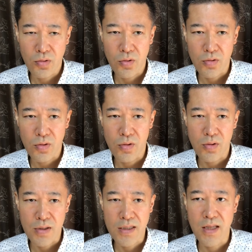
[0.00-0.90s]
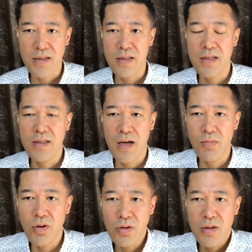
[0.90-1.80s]
とこう形にしたい
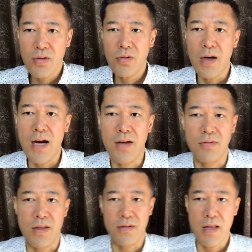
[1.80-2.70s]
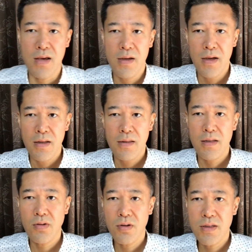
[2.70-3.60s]
ものっていうのはあるんですね。で
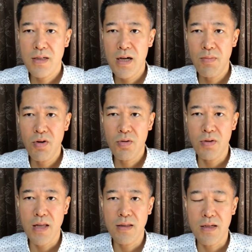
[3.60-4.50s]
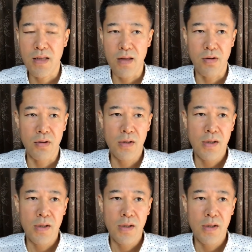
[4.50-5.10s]
そっち側もこうやっていきたいと。